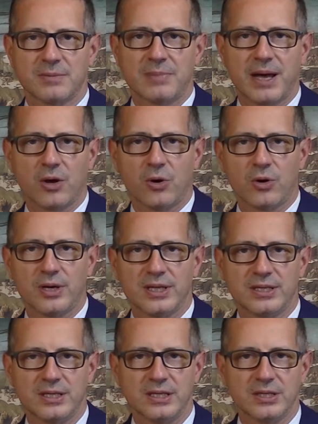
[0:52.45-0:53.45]

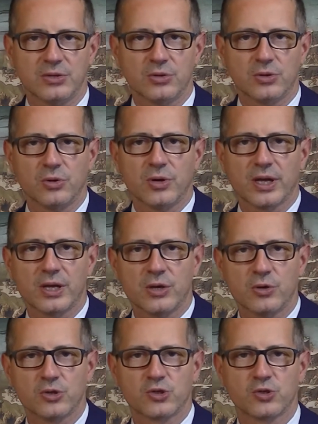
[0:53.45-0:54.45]
parole di colore
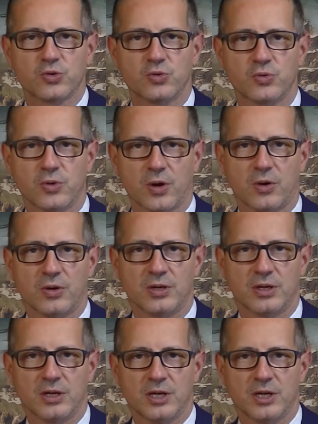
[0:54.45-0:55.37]
oscuro